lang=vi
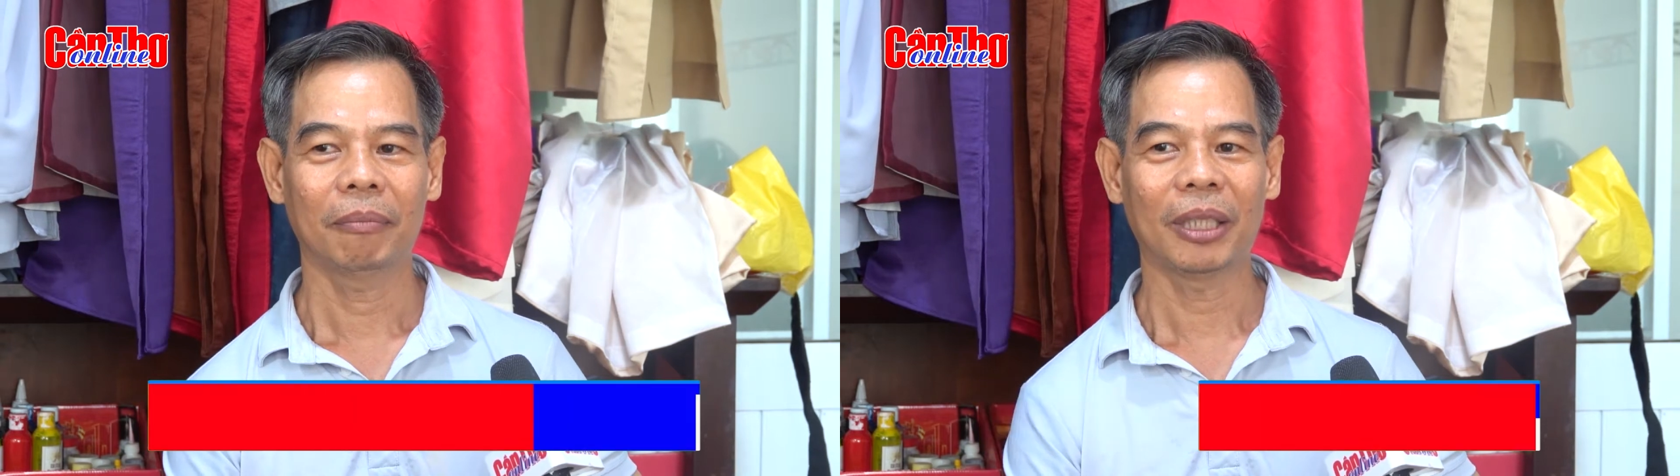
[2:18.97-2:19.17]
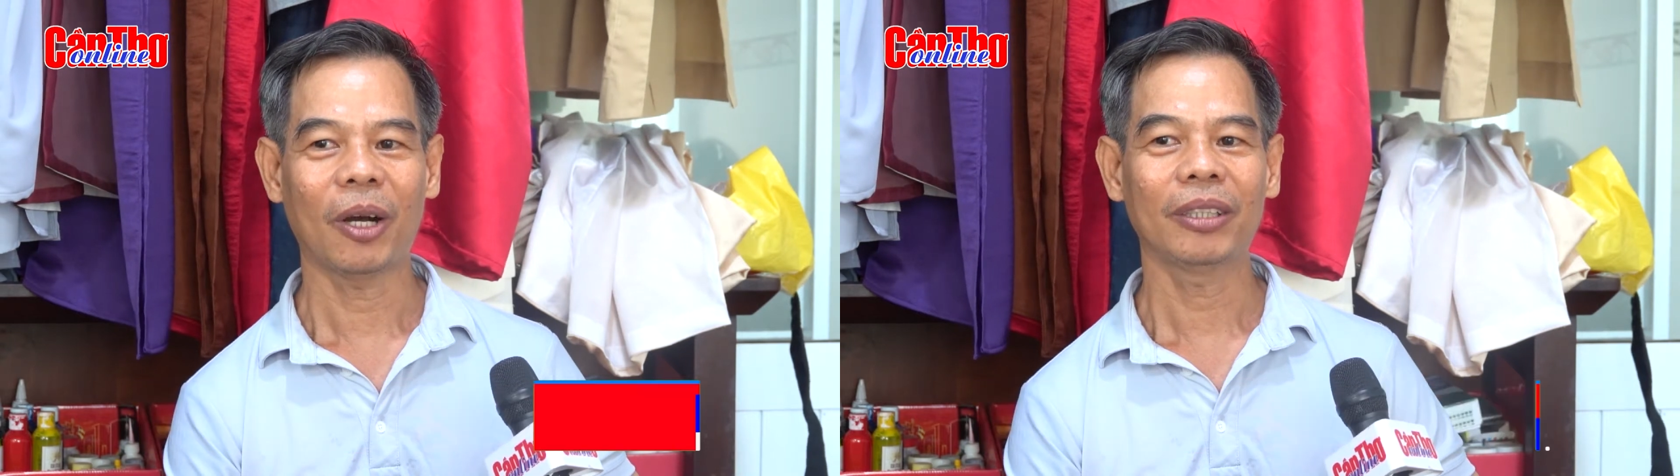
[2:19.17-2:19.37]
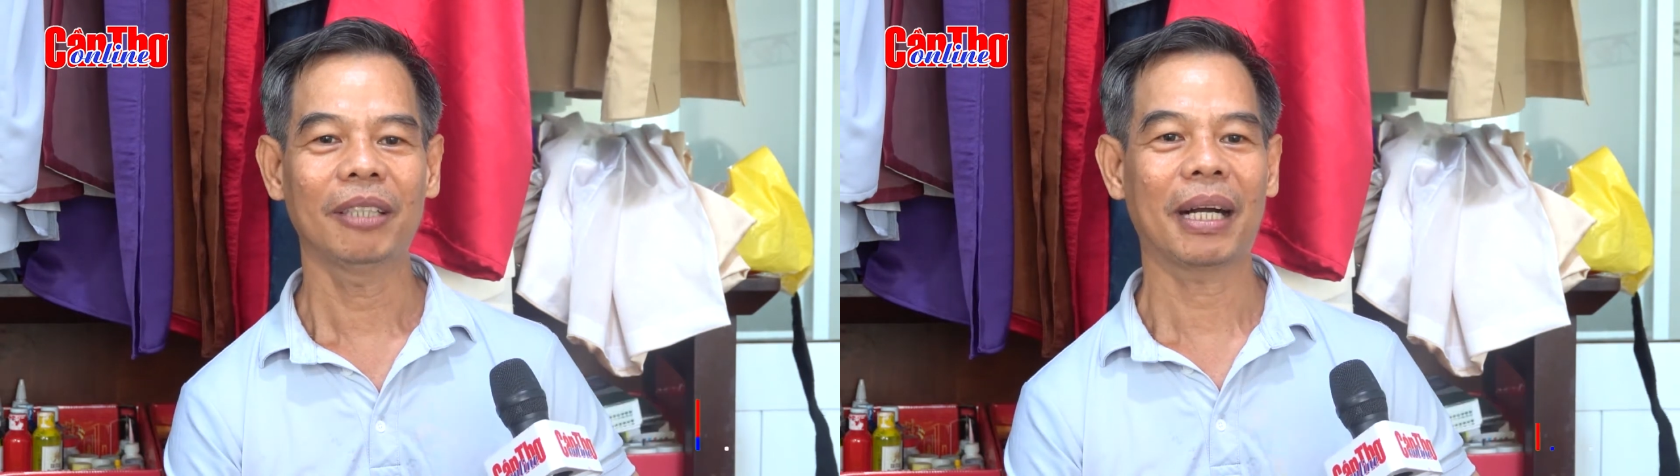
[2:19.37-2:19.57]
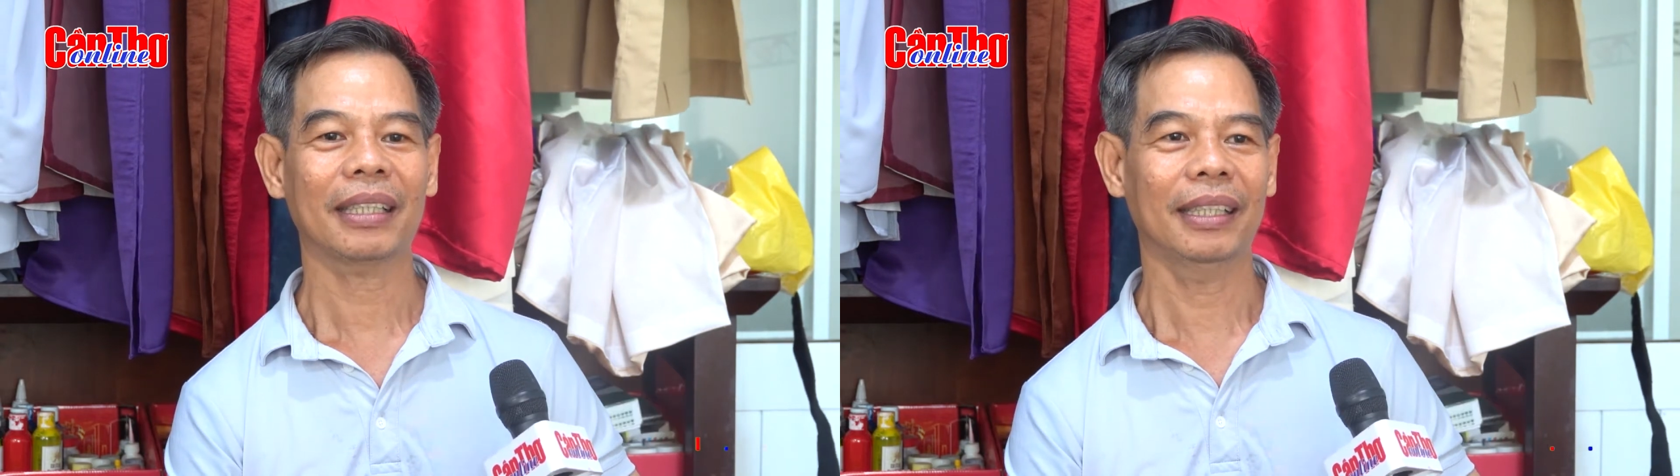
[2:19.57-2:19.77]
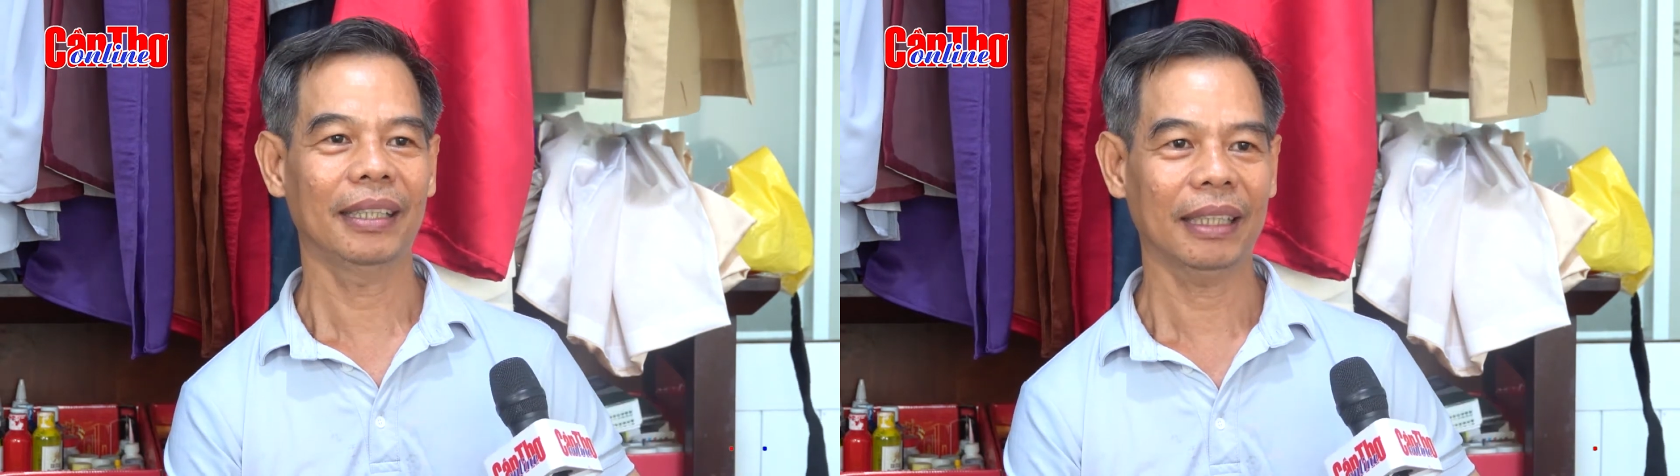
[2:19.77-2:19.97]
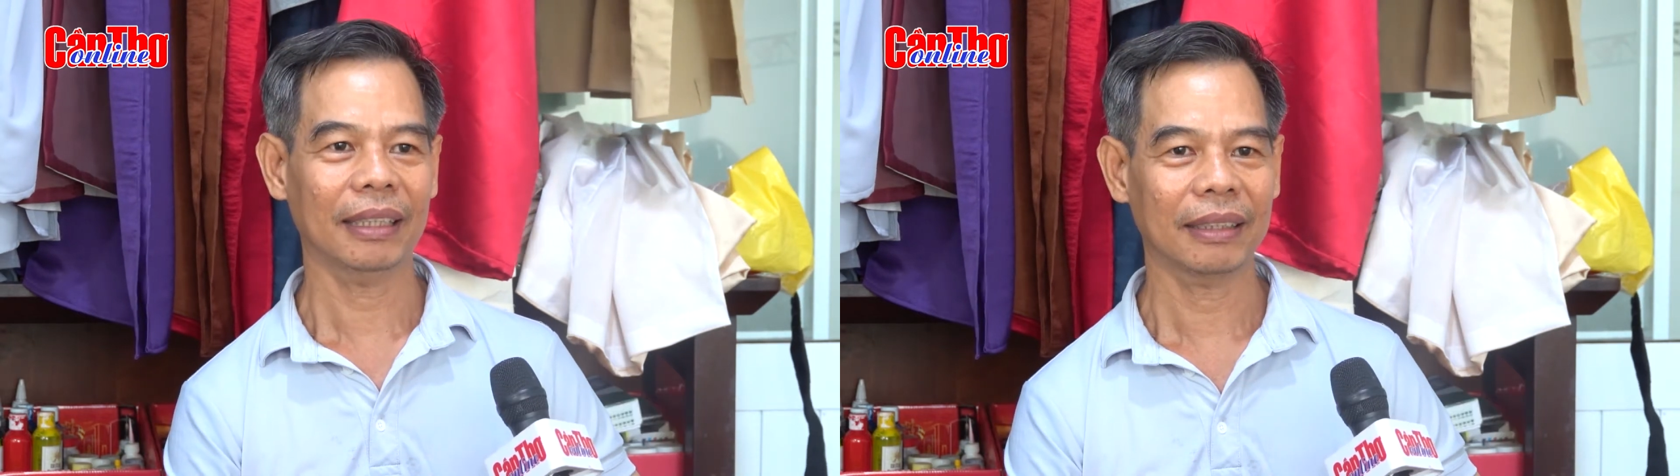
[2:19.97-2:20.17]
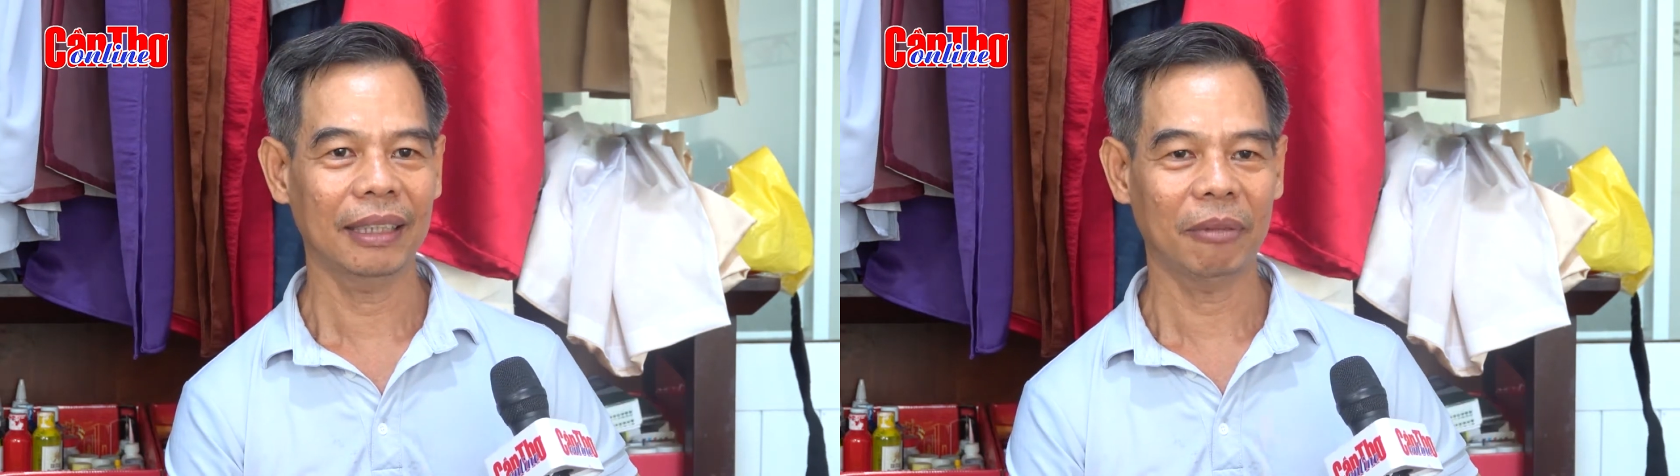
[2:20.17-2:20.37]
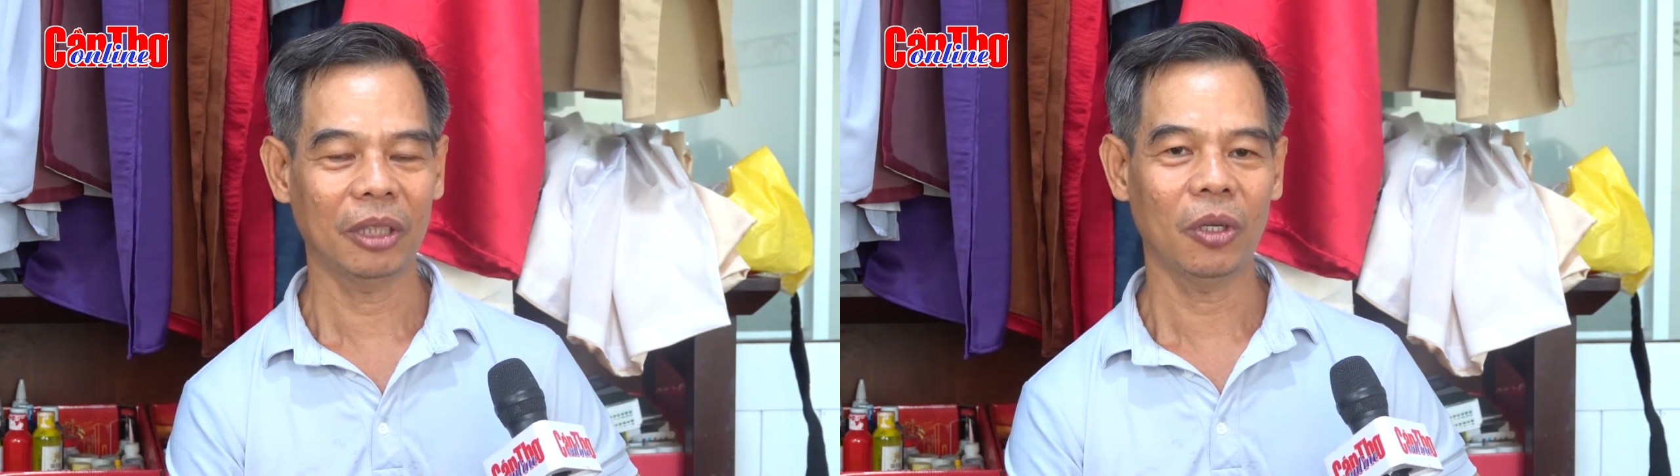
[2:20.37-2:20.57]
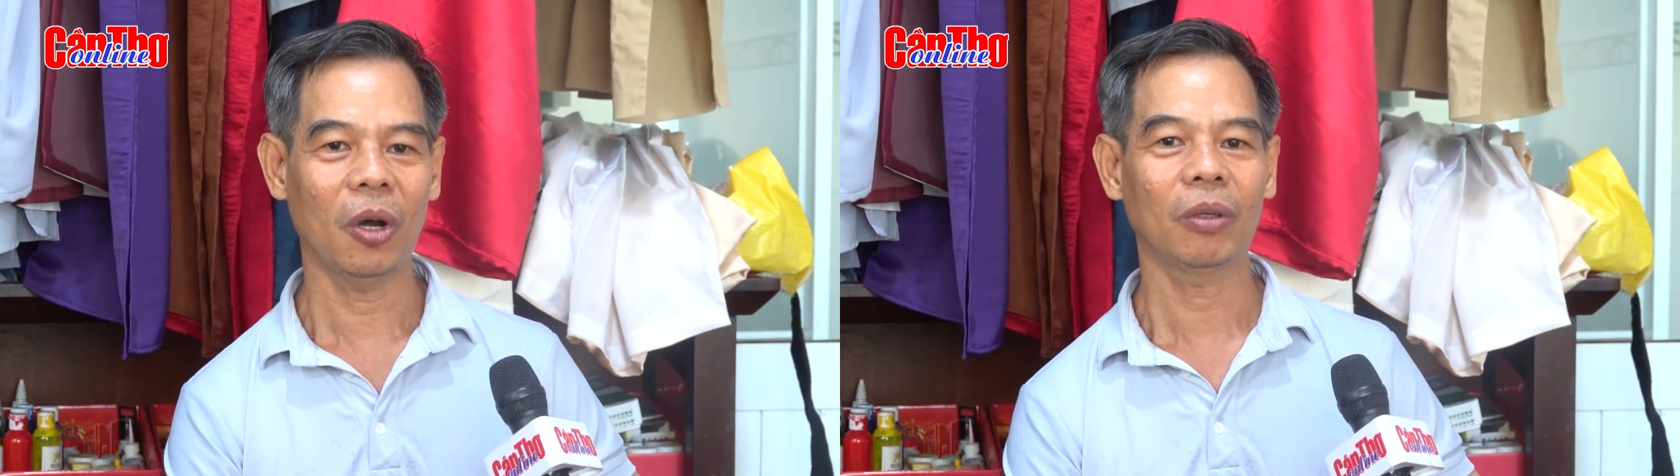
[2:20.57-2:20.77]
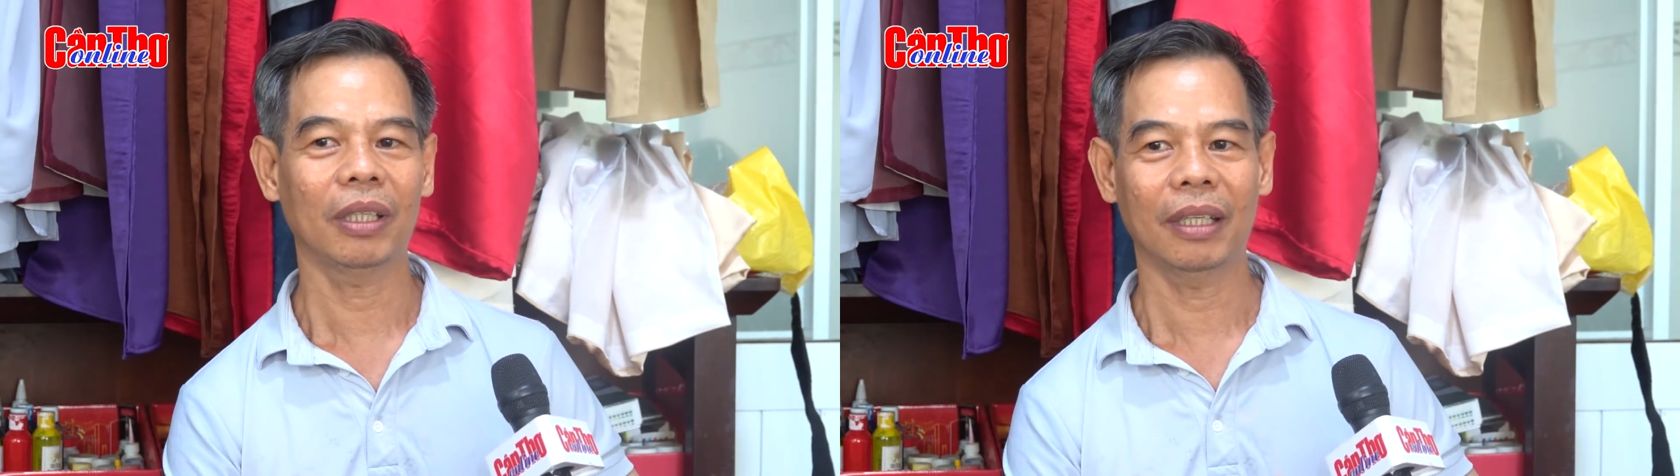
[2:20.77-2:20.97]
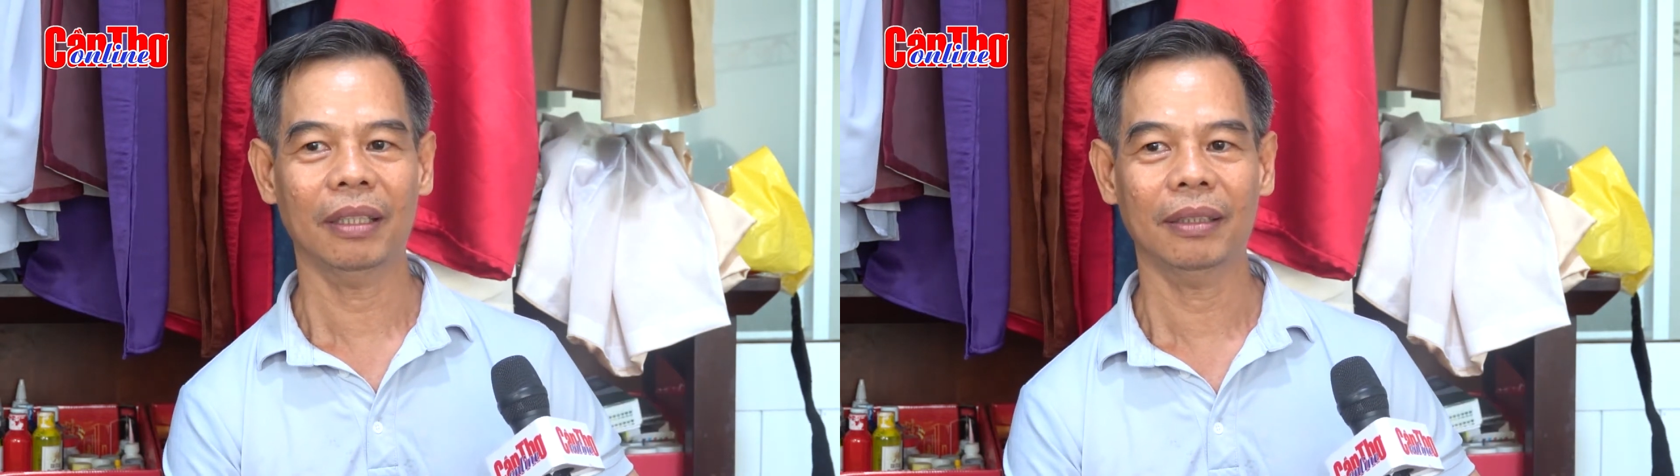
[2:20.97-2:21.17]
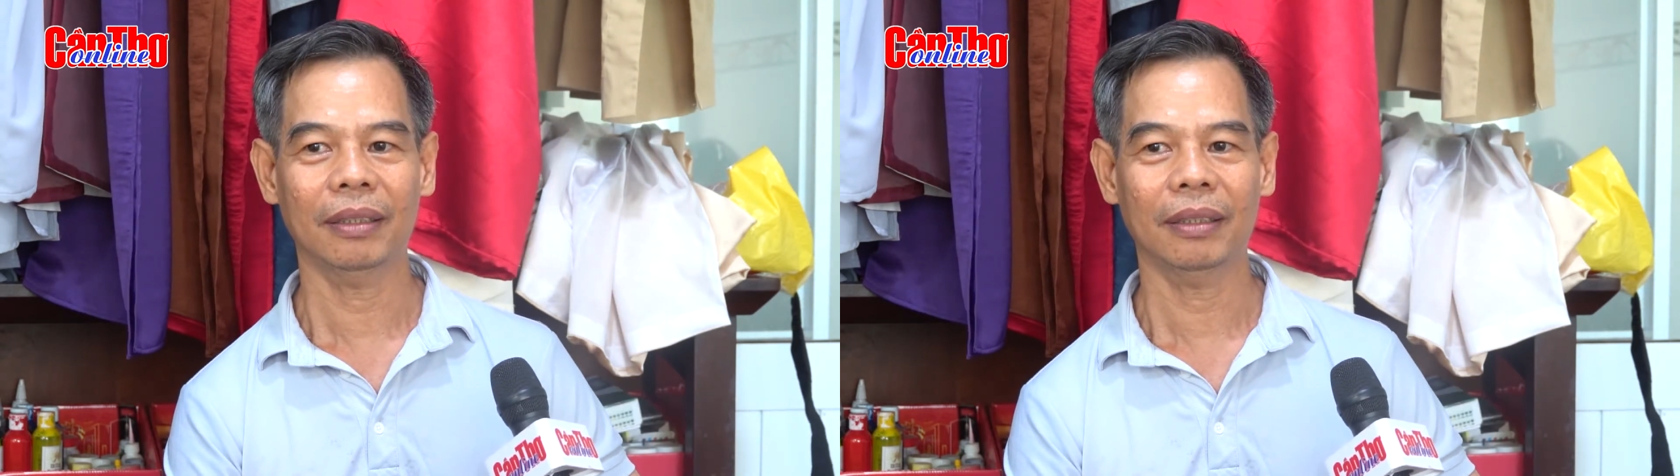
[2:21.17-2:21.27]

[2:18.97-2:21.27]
mình coi như mặt tiền đó khi mà vô thì nó